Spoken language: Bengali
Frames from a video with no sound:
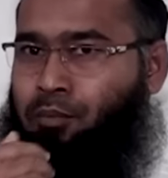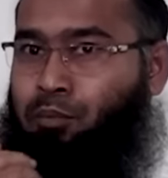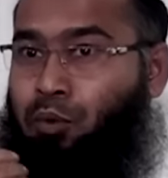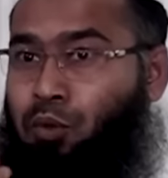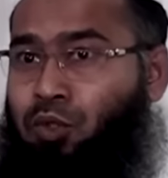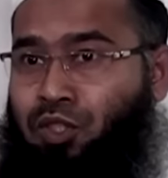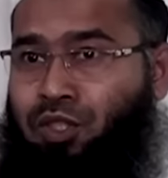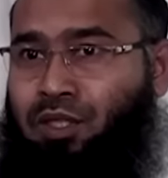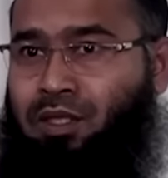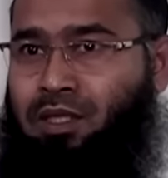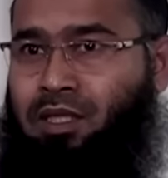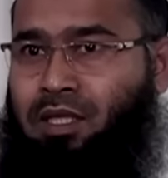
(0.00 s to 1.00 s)
বুঝ
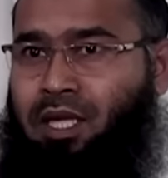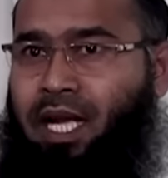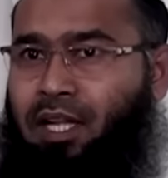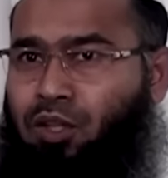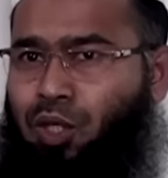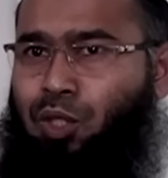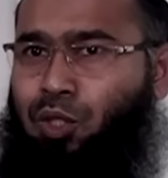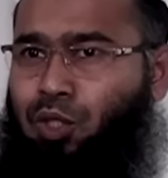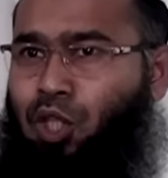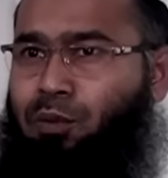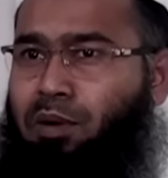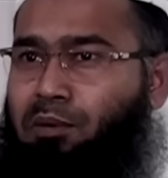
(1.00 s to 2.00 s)
এত
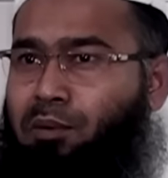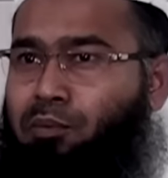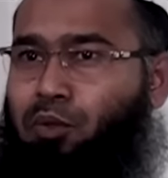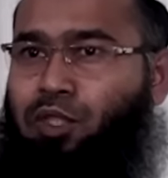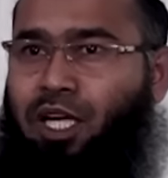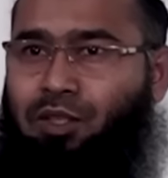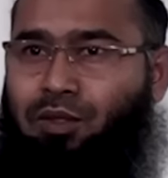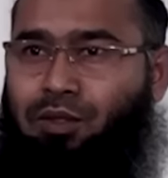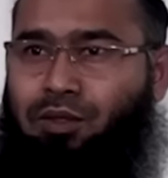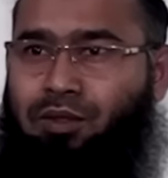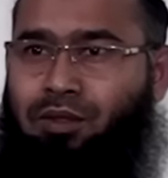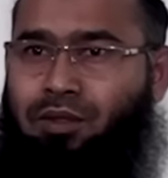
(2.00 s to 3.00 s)
সুন্দরভাবে বুঝানো
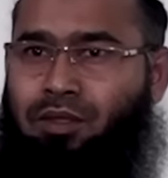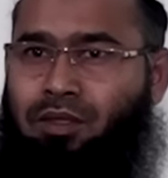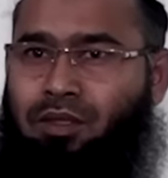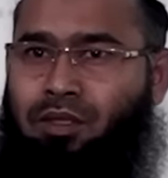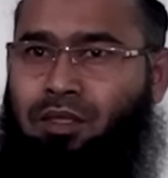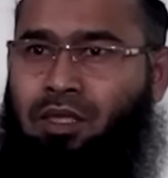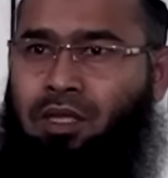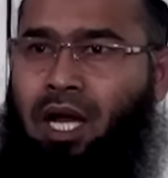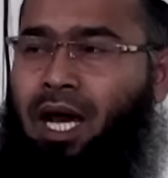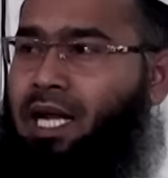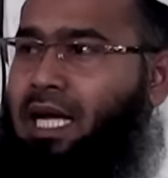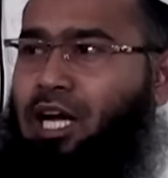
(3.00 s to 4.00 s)

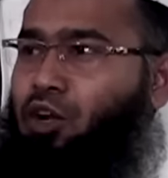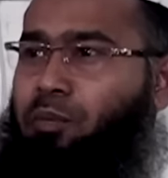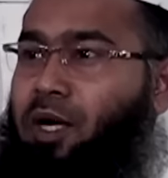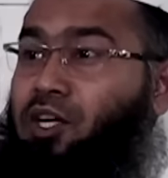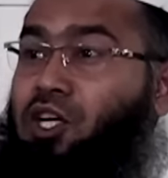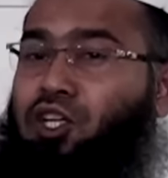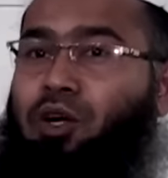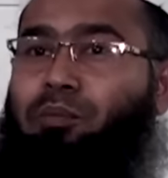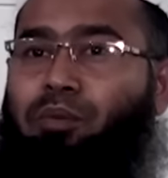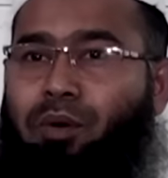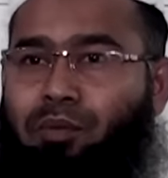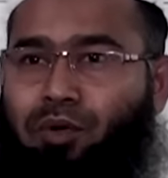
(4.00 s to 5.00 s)
আর কারো পক্ষে
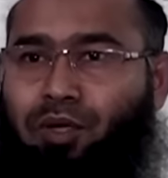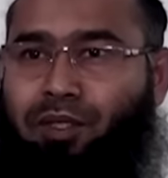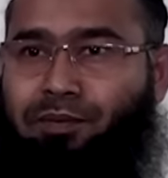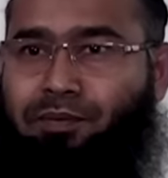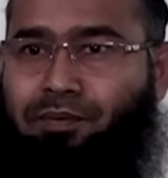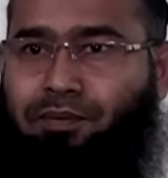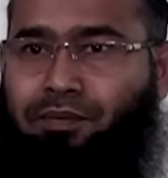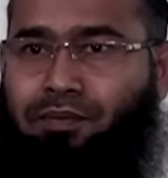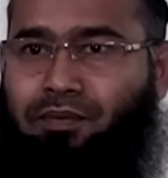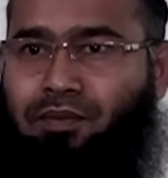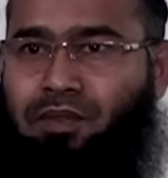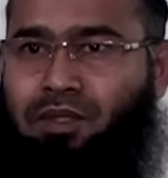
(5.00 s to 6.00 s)
সম্ভব নয়
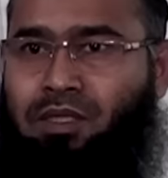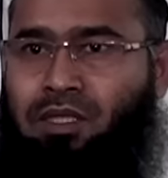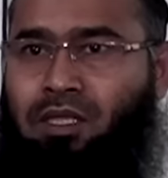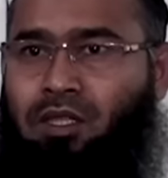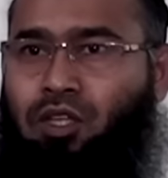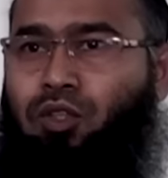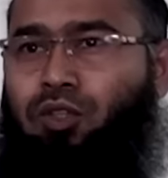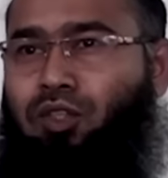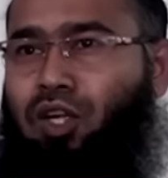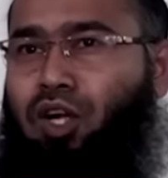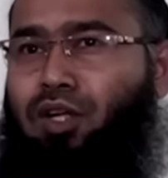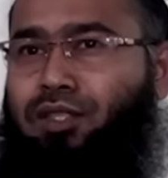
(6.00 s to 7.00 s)
রসুল
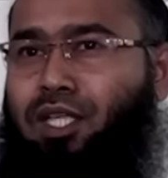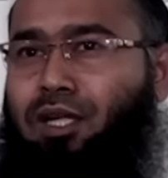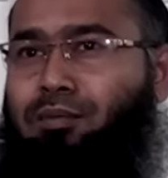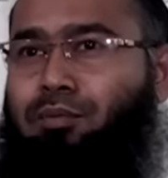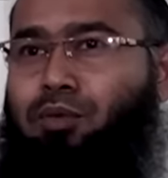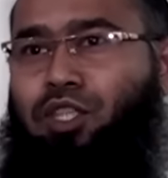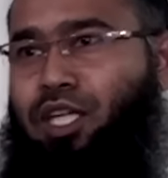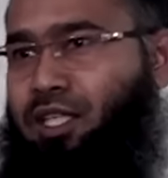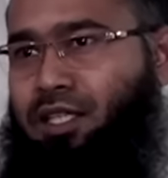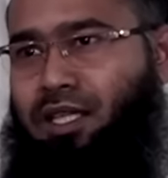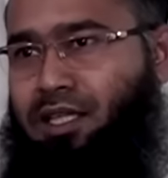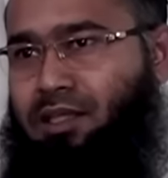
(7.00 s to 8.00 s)
সাল্লা সাল্লাম বুঝিয়ে
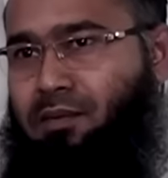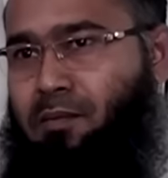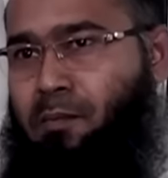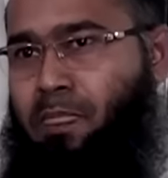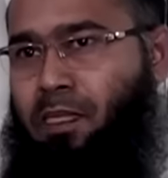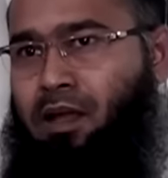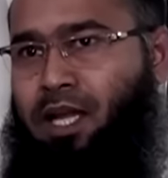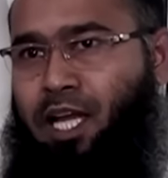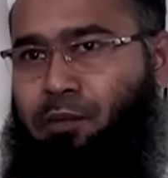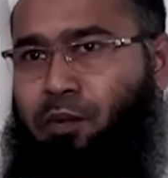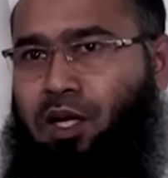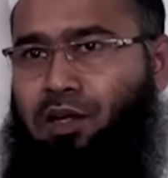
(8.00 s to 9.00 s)
দিলেন
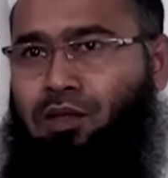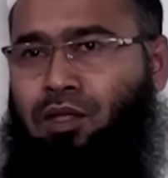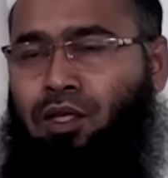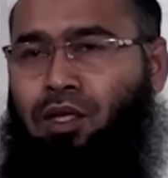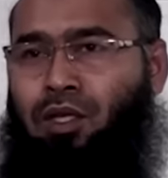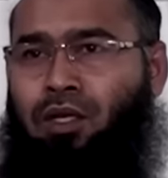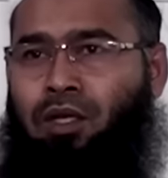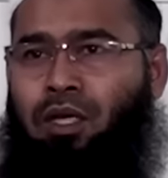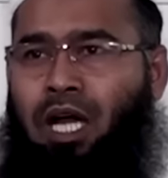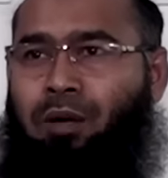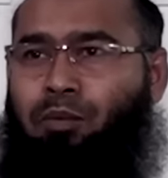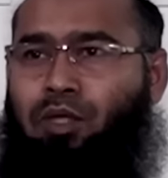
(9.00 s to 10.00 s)
এরপরেও
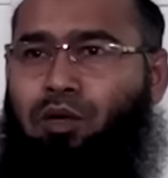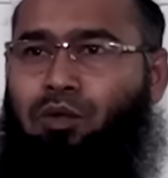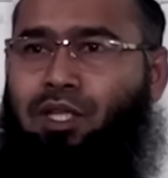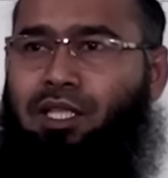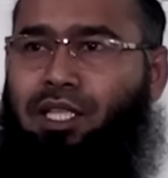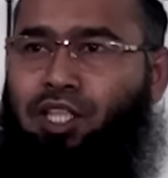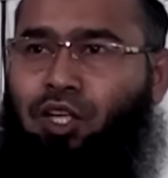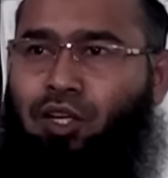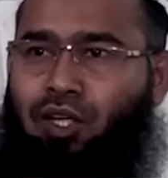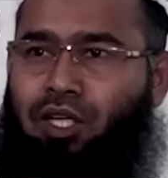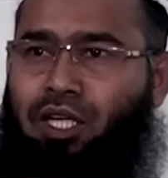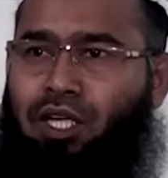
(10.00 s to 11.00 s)
আবুদাবুদের দ্বিতীয়
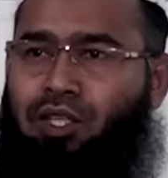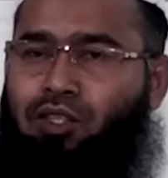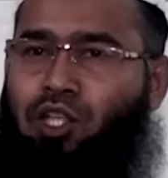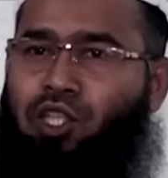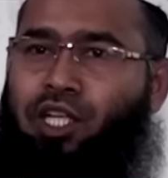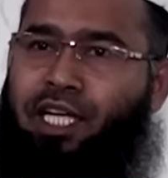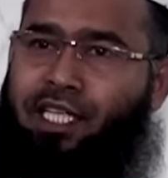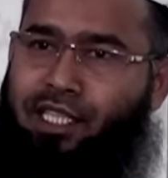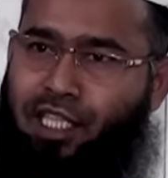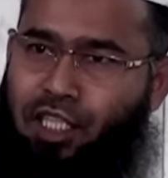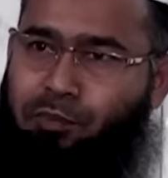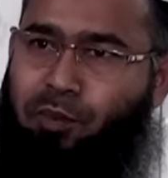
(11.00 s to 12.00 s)
খণ্ডের ছয়শো
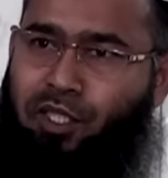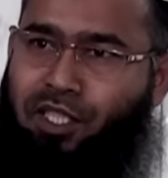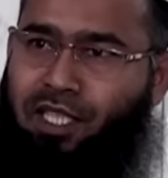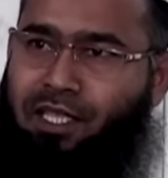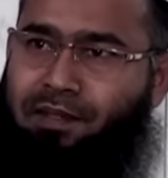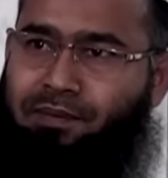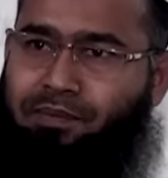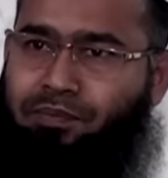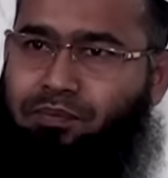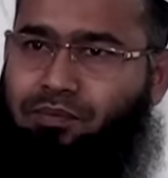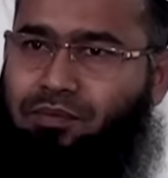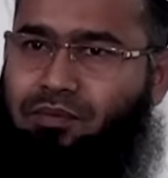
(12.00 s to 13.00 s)
একত্রিশ পৃষ্ঠায়
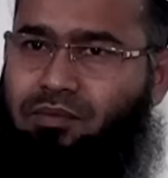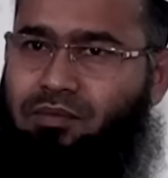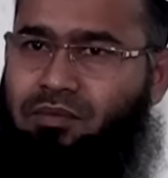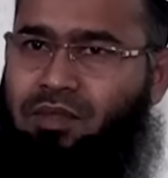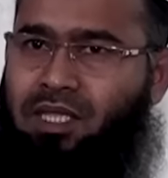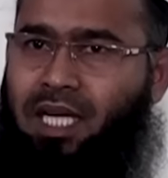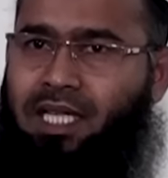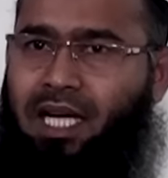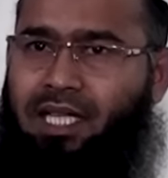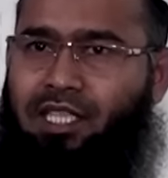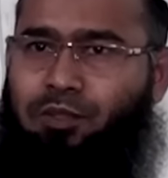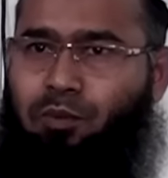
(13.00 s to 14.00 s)
একটি
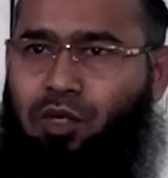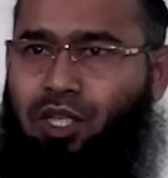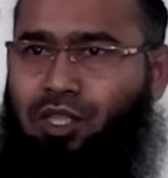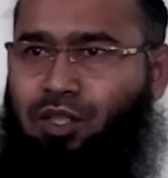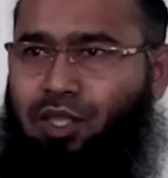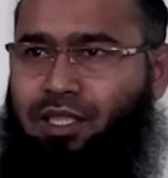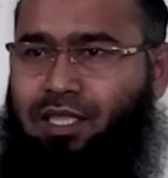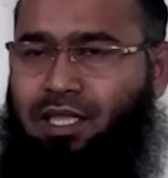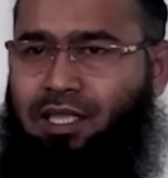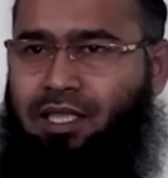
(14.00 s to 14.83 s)
হাদিস বর্ণিত হয়েছে